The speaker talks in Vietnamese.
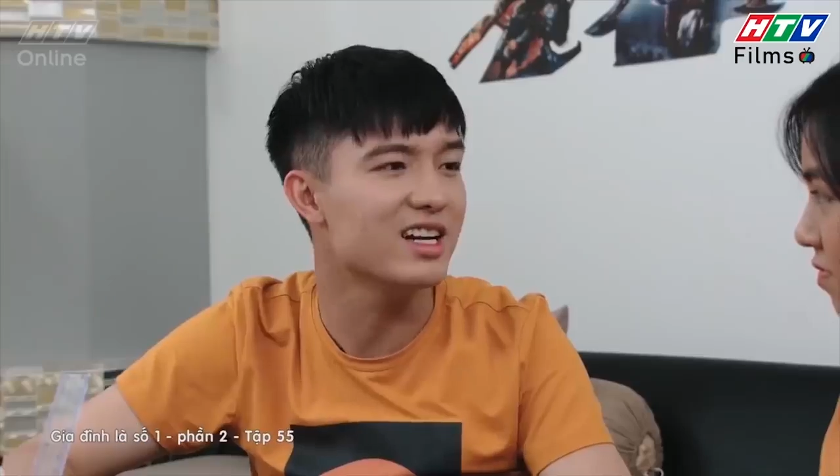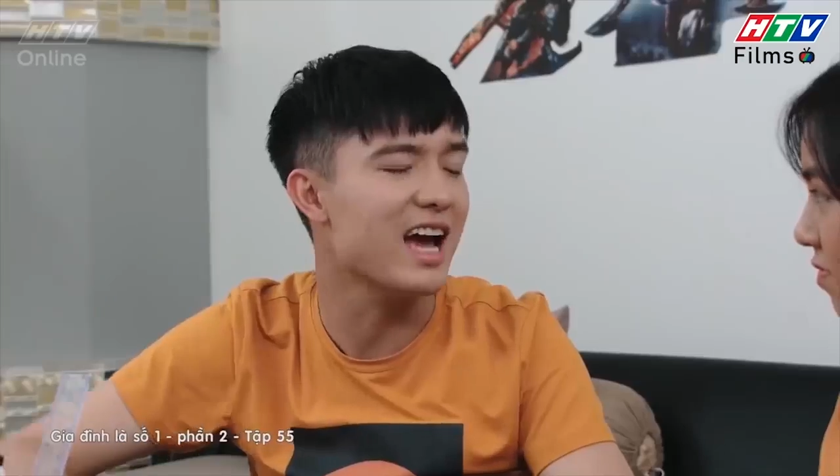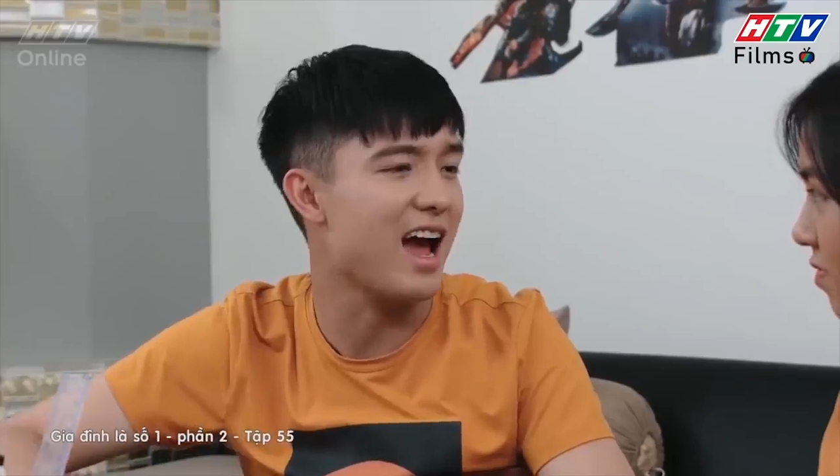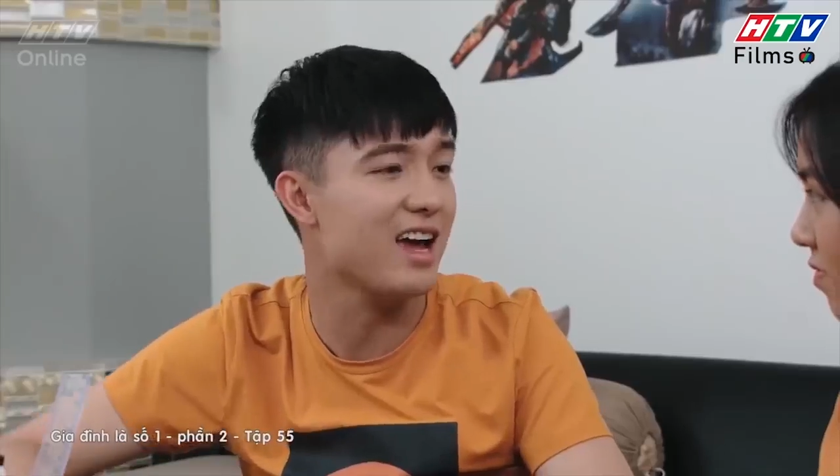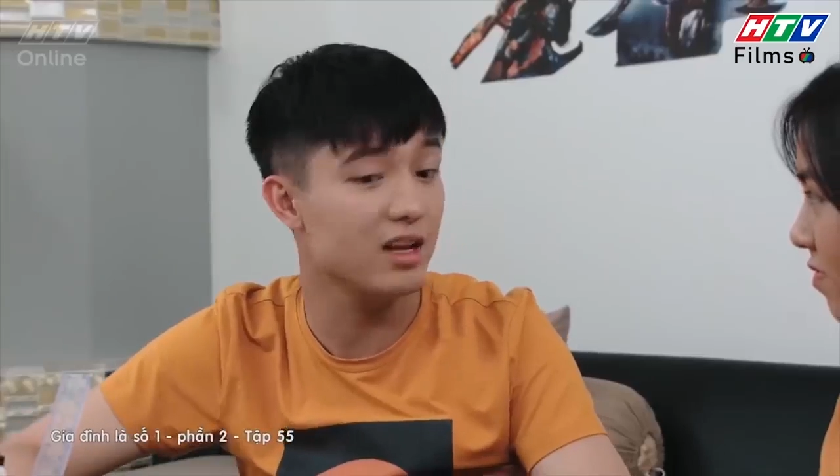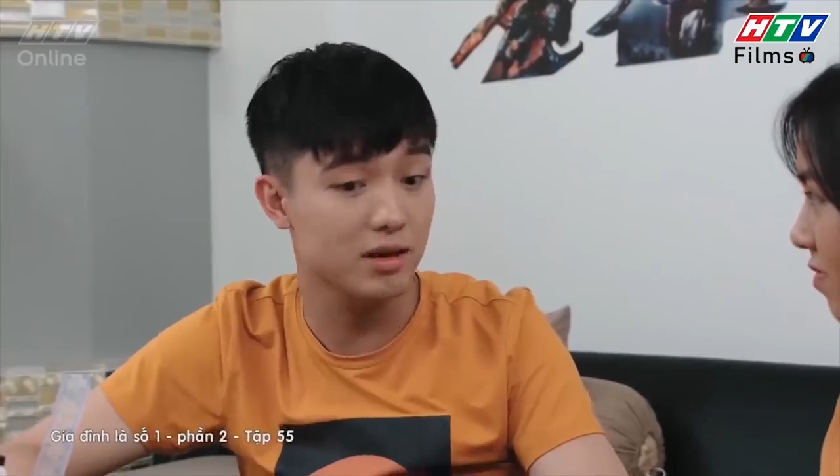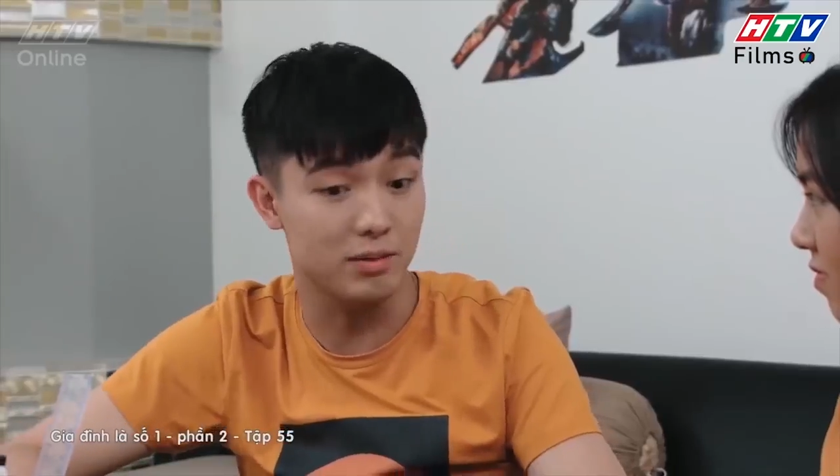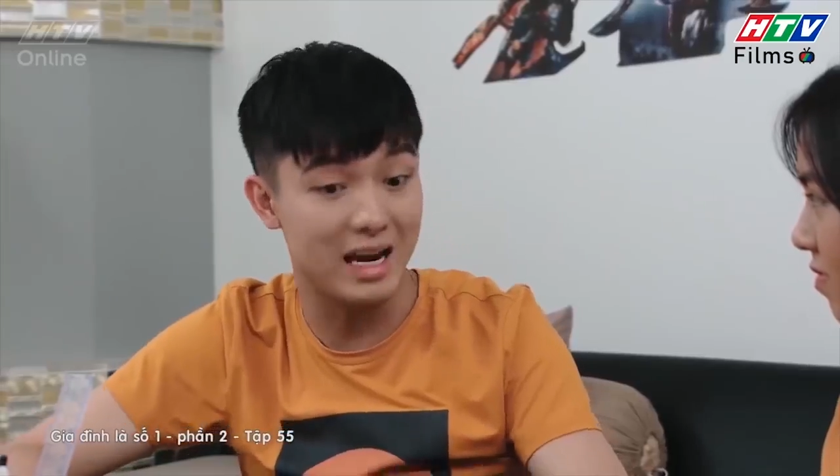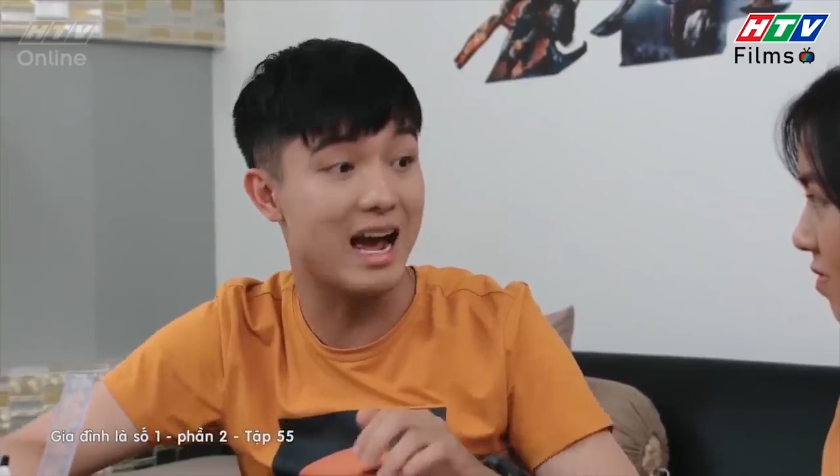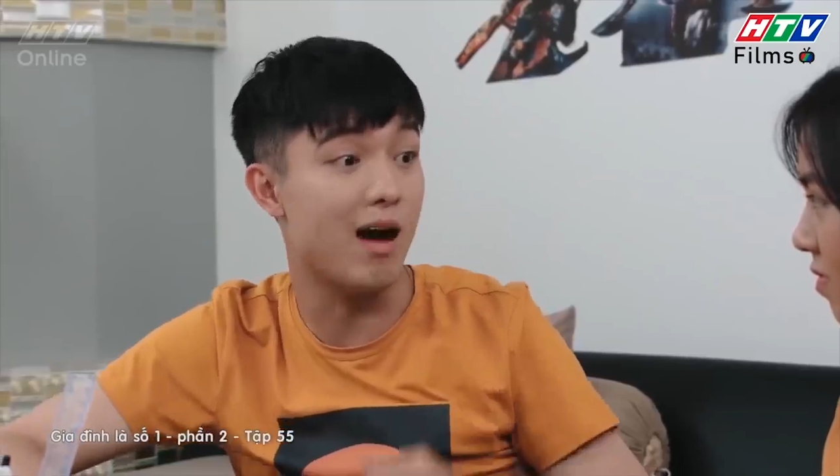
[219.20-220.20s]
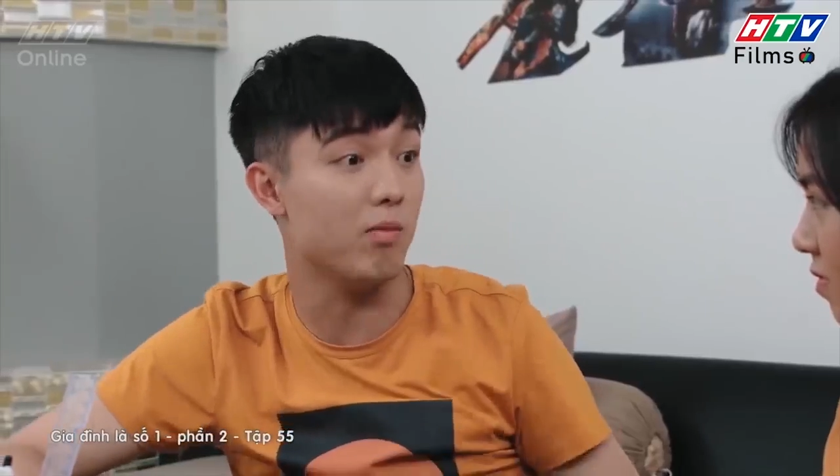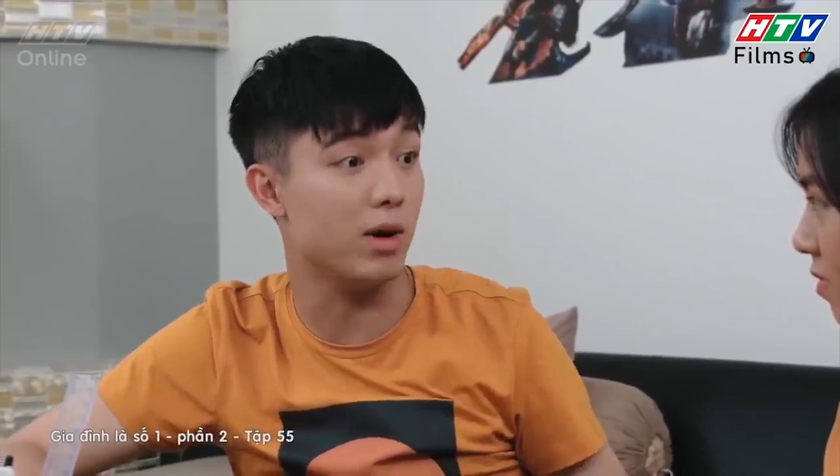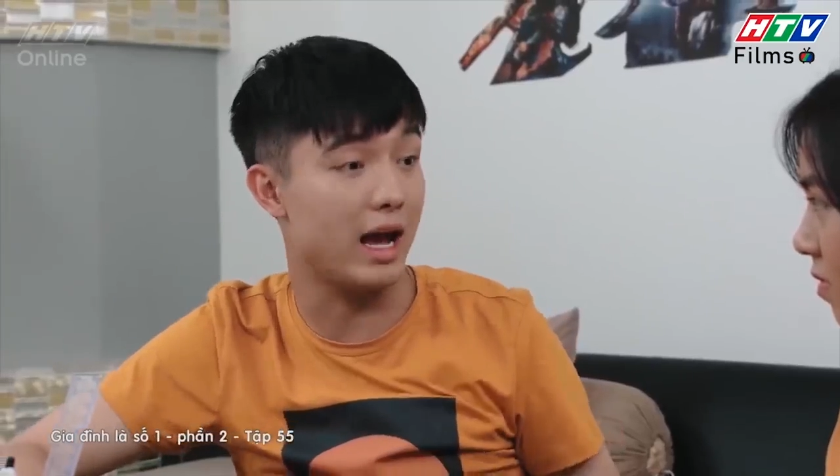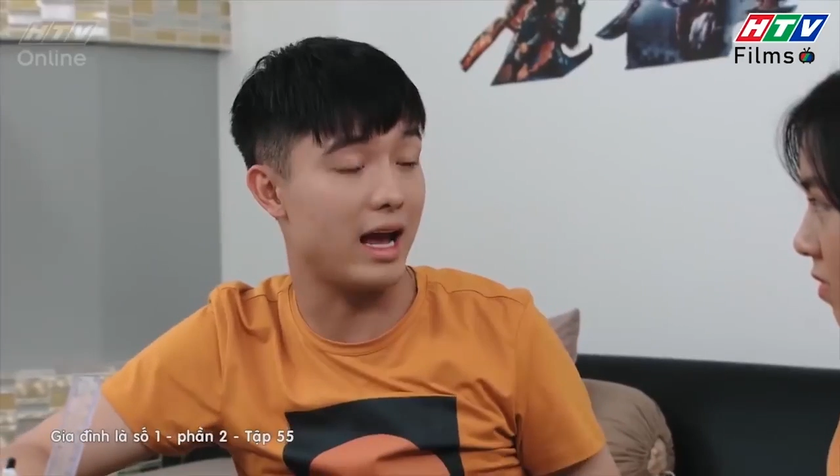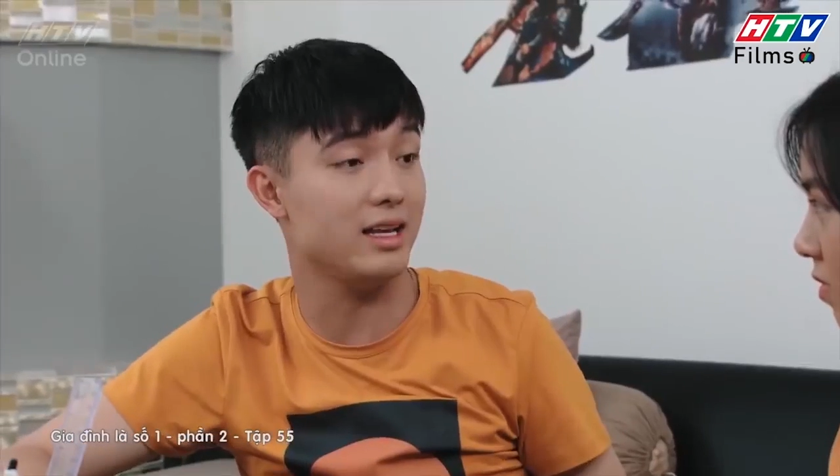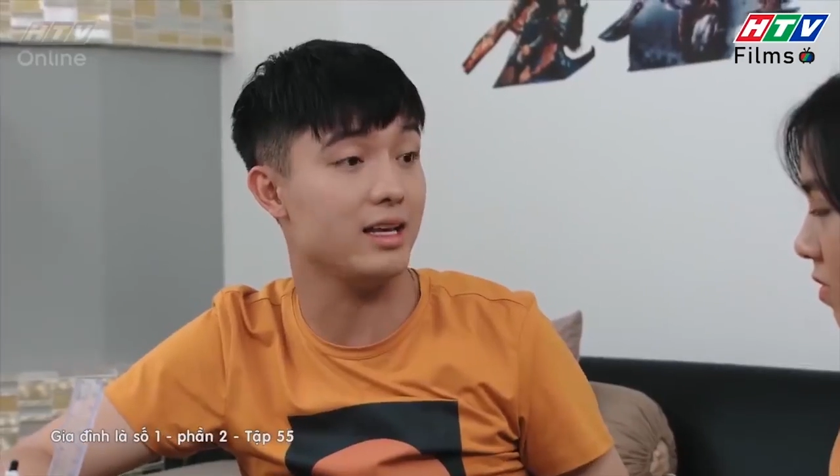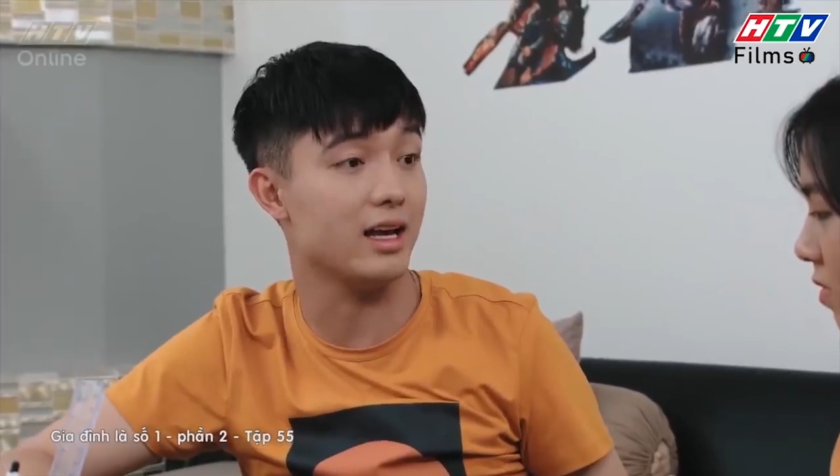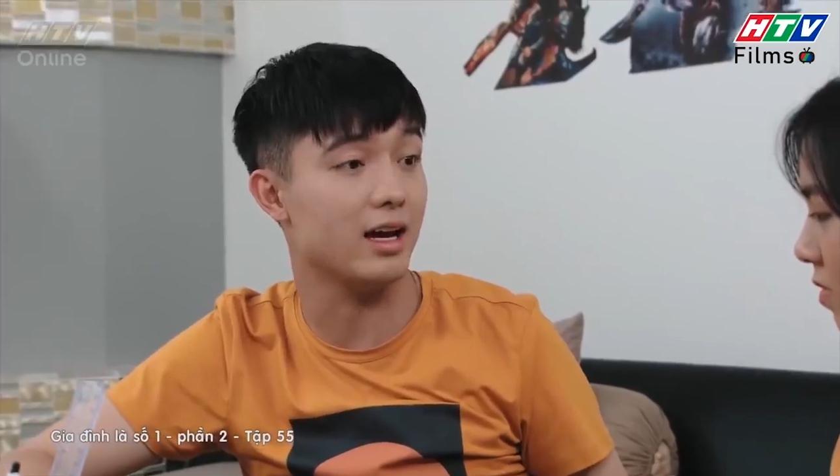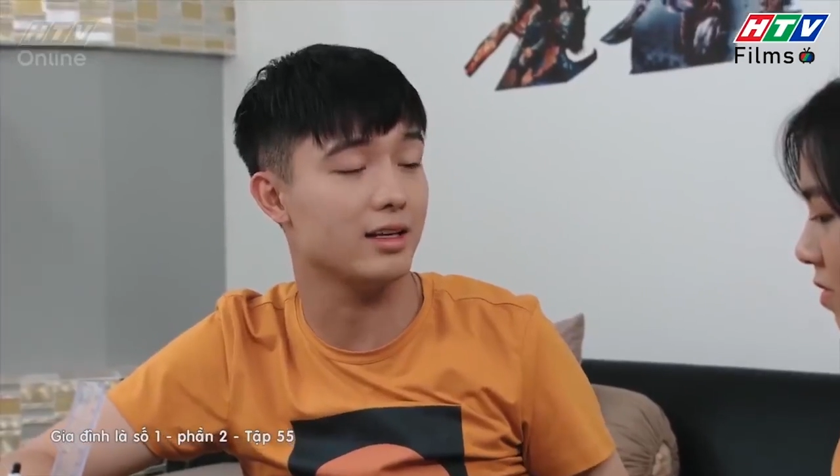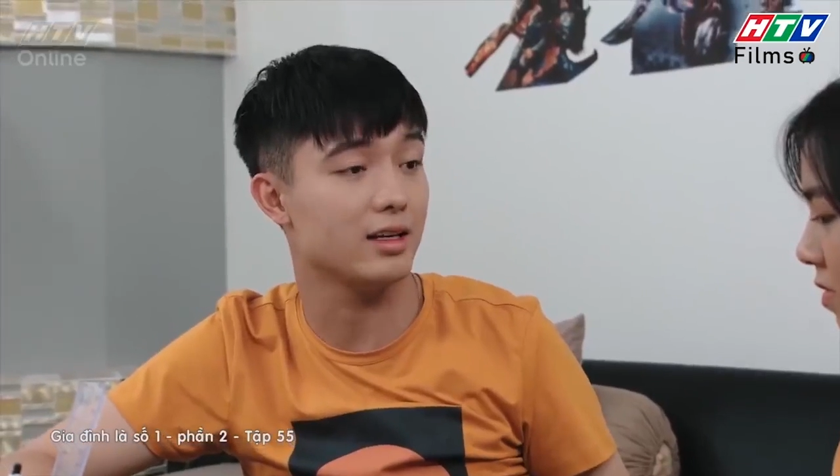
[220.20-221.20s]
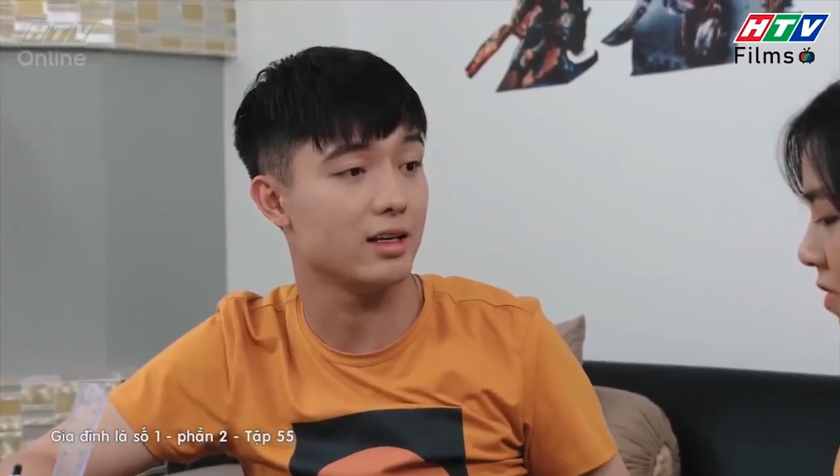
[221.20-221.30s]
đừng ngại Mình đang học mà ngại gì trời